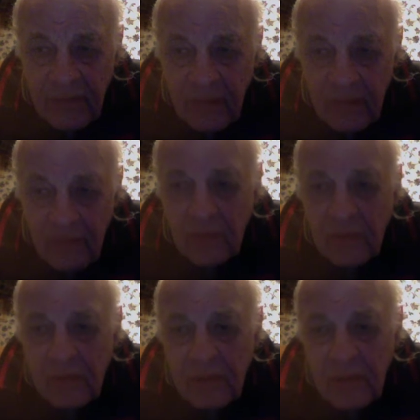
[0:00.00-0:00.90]
Ну,
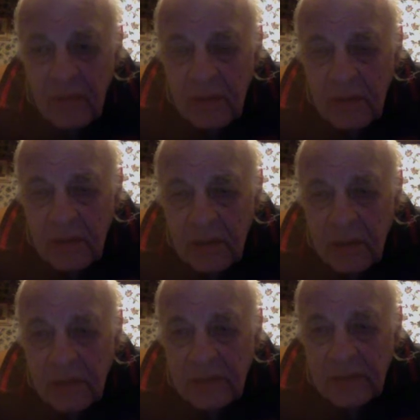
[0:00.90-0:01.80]

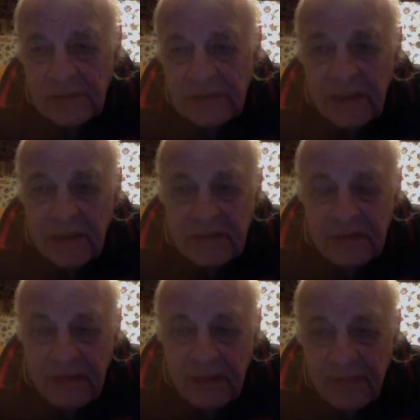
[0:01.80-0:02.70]
а Ельцин,
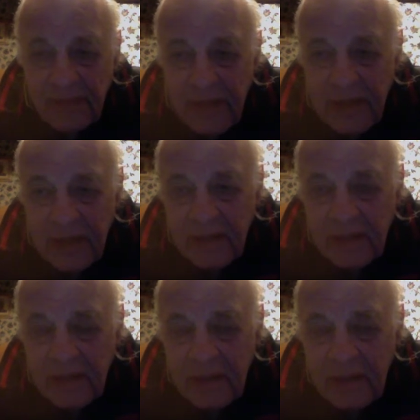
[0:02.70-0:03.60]
это понятно.
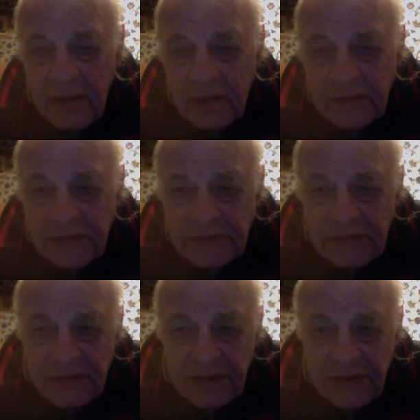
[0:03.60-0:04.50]

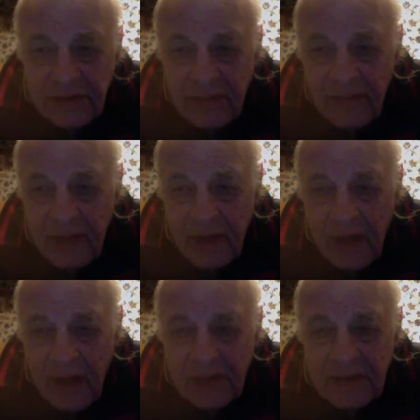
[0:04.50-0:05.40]
Значит,
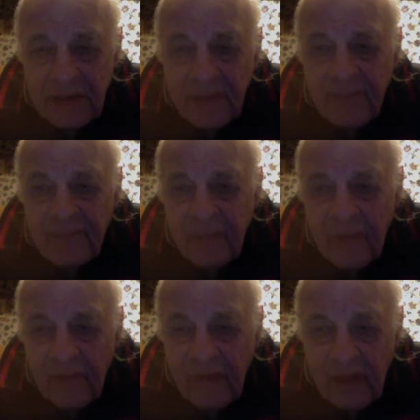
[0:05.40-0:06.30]
американцы в
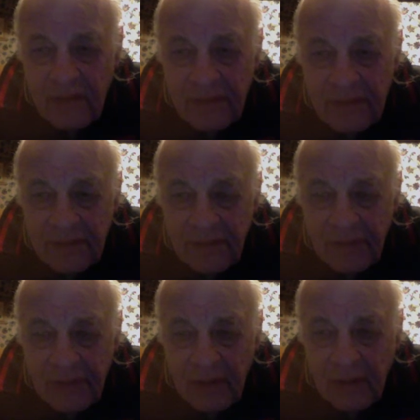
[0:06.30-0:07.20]
Гарвардском
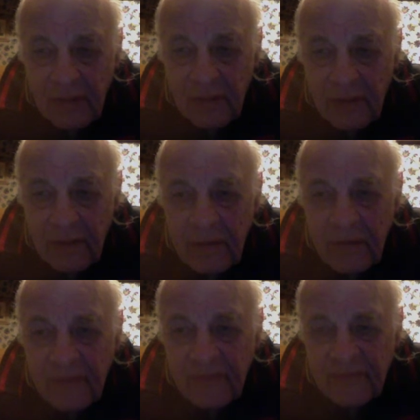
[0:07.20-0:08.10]
протоколе
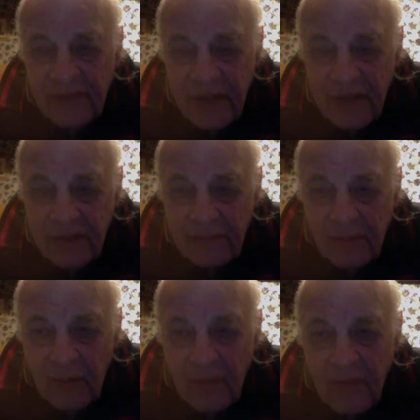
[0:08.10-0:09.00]
в третьем
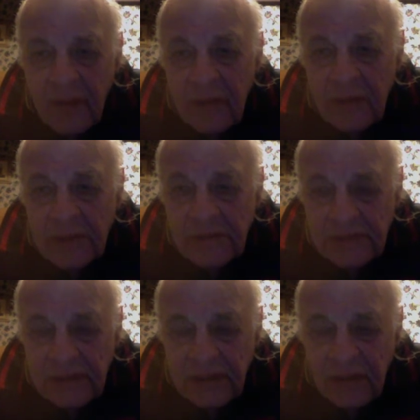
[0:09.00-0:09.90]
томе,
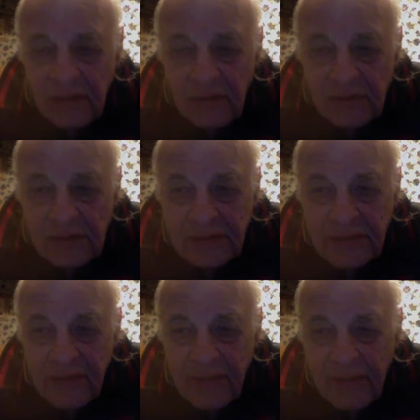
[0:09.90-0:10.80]
это Хьюстонский
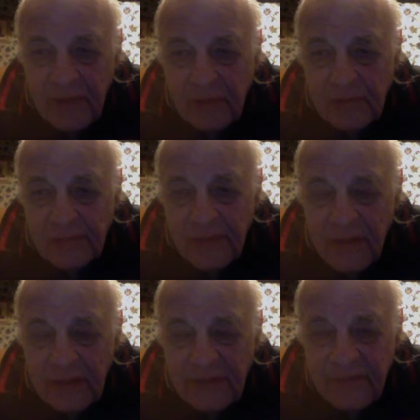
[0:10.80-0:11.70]
протокол по
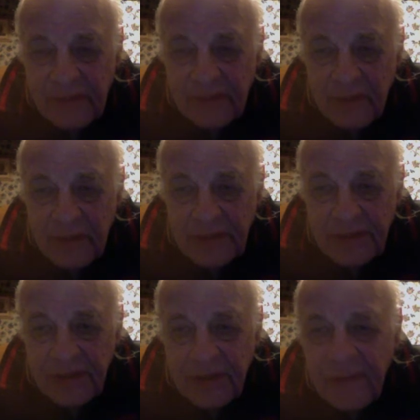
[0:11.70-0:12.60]
развалу
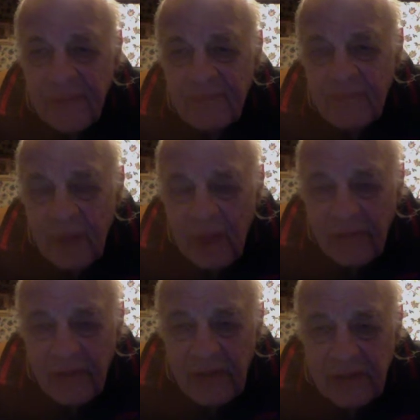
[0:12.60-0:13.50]
России,
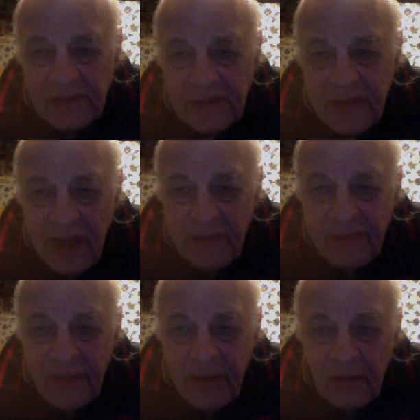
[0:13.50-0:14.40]
говорилось, как
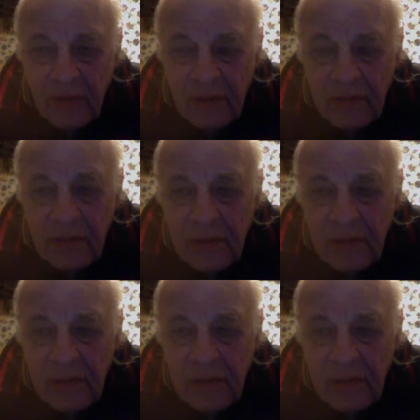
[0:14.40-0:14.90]
переход